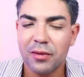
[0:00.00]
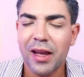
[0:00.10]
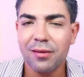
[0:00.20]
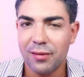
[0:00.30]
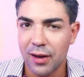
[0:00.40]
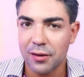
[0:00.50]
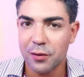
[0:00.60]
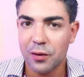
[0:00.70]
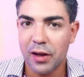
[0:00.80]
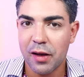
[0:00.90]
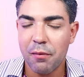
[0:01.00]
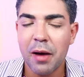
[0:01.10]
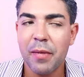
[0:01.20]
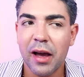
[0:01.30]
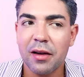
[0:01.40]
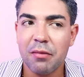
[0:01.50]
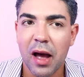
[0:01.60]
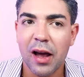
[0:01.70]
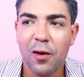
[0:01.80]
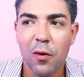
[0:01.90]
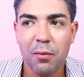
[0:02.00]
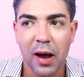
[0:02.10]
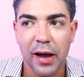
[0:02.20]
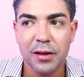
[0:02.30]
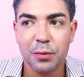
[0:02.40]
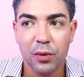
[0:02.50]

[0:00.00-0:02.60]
Nem tanto, né? Mas Mega marcou mais,